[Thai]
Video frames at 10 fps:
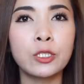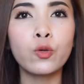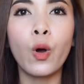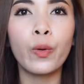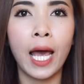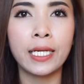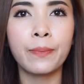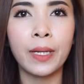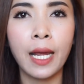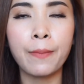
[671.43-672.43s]
ในช่วงเวลา
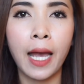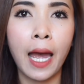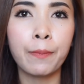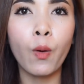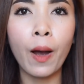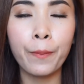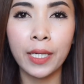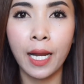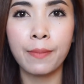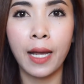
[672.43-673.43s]
ที่เป้ทำงานเพราะว่า
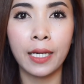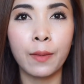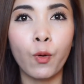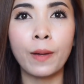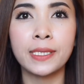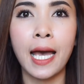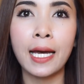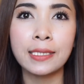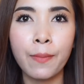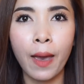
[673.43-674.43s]
เป้ทำงานทำความสะ
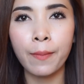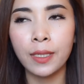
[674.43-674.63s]
อาดใช่ไหม